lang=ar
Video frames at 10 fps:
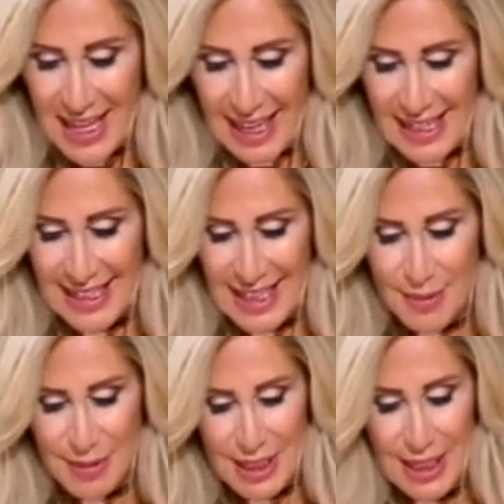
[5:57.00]
كانت
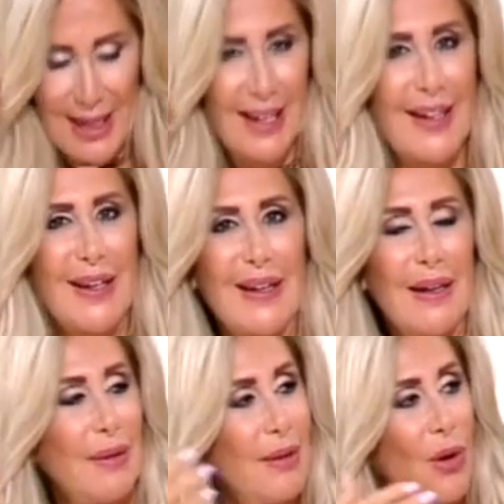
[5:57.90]
لابسه
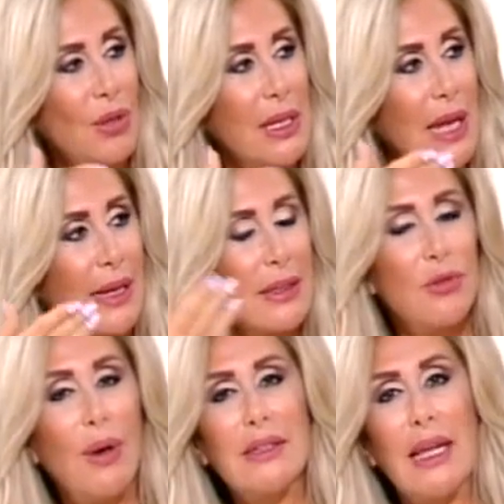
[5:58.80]
آه، هون
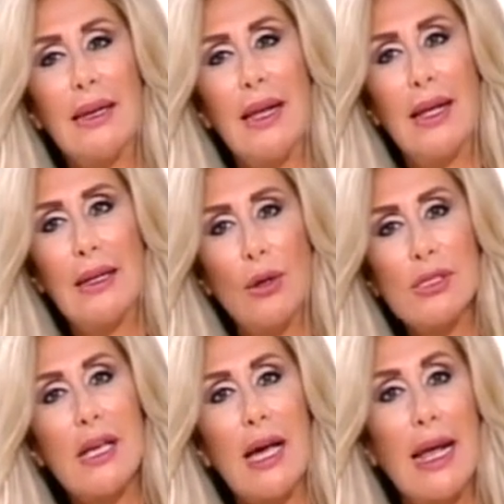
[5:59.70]
اخذت وقتها
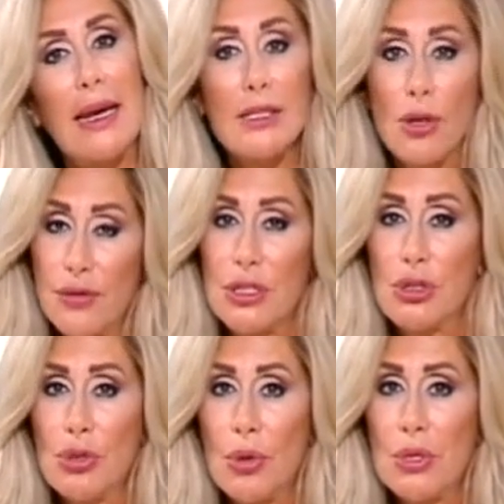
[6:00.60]
الاوسكار على سوفيس
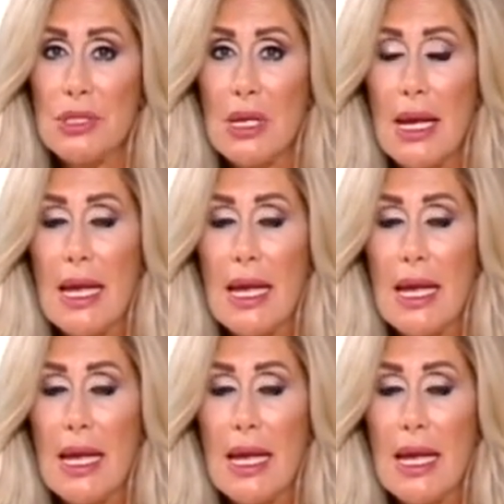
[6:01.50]
تشويس